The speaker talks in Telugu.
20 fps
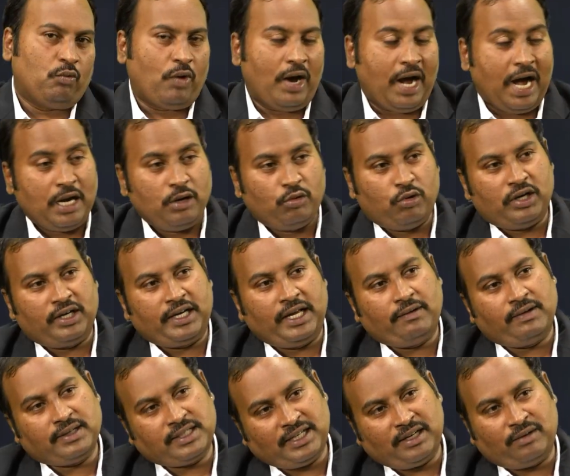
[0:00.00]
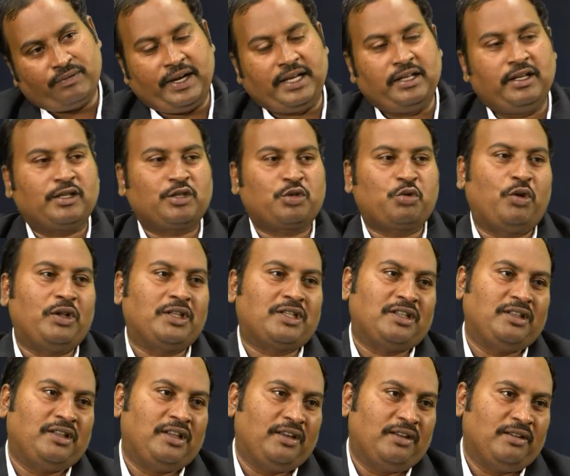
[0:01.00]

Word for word: వాళ్ళు కూడా డైవర్స్ ఇక్కడ ఫైల్ చేసుకోవాల్సింది